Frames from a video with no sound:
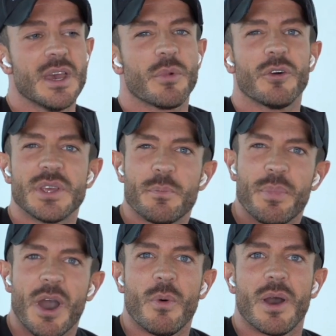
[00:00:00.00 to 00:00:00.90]
braucht ihr
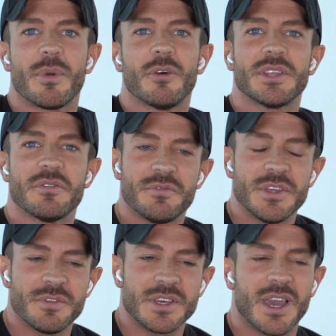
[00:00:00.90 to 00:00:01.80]
Power, braucht ihr
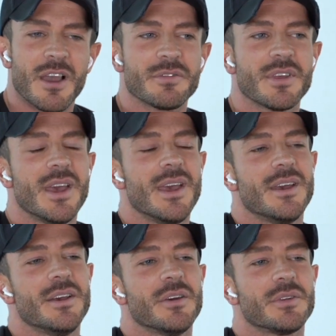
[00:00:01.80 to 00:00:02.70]
viel, viel Kraft äh,